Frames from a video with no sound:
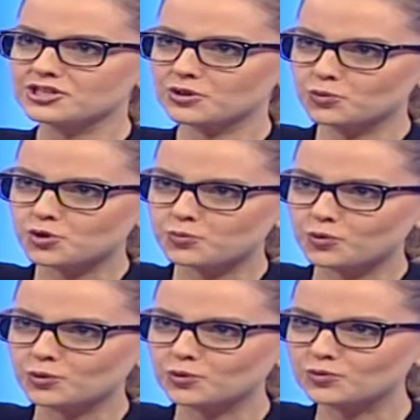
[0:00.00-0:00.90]
İşte üç
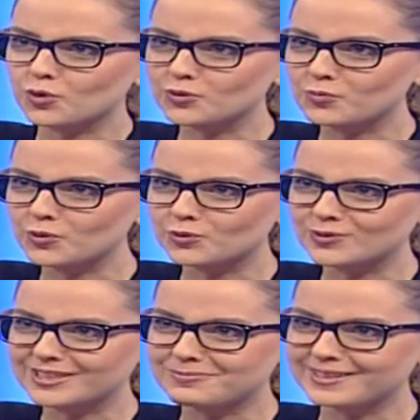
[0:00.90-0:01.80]
boyutlu, dört
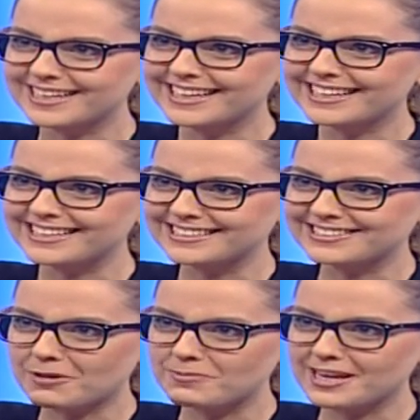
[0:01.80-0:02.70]
boyutlu gibi evet. e,
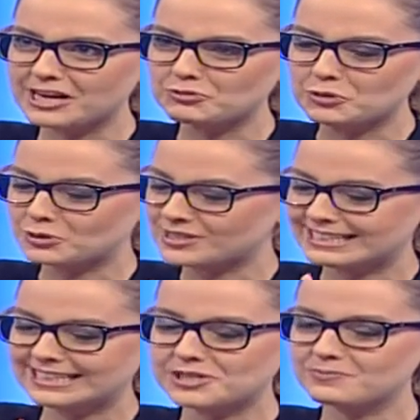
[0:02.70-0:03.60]
tabirler duyuyoruz.
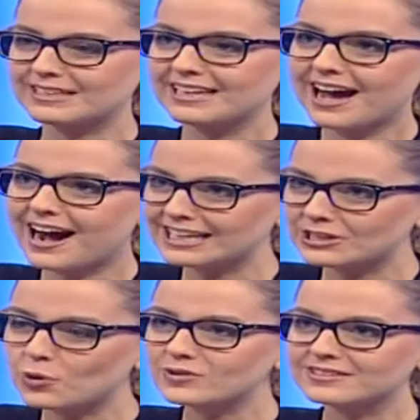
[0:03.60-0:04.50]
Hani şimdi
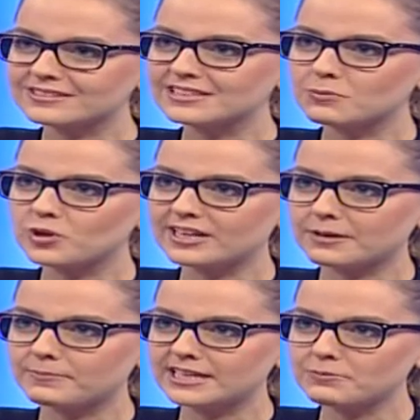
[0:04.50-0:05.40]
hangi noktada tam
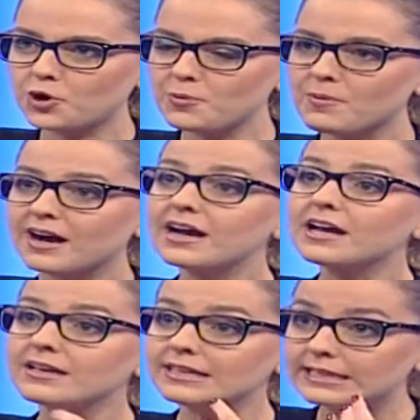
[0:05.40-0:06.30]
olarak bilemiyorum ama
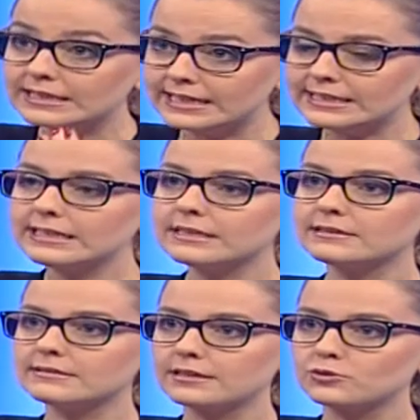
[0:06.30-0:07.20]
e, yeni
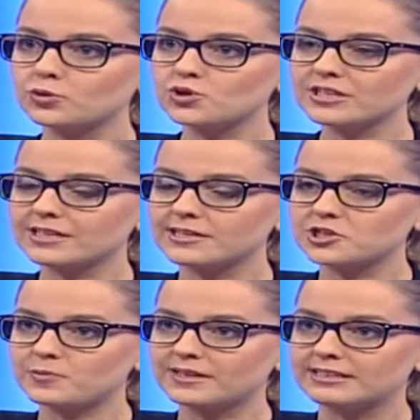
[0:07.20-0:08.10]
teknolojik
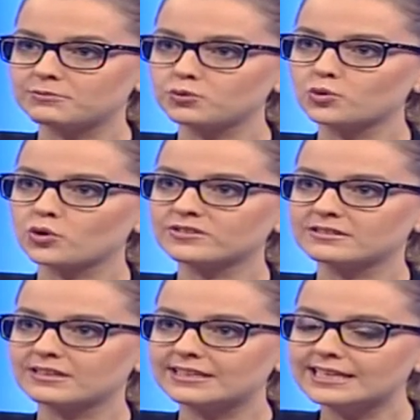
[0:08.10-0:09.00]
gelişmeleri bu
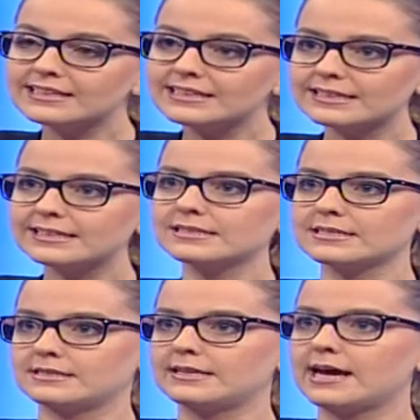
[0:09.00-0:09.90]
noktadaki Hı -hı. yenilikleri
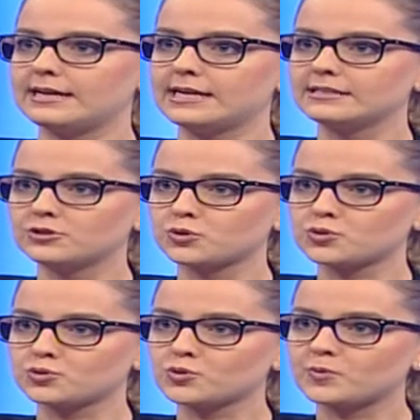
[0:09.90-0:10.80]
nasıl
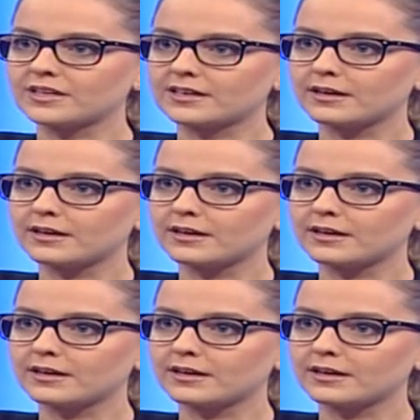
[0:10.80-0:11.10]
değerlendiriyorsunuz peki?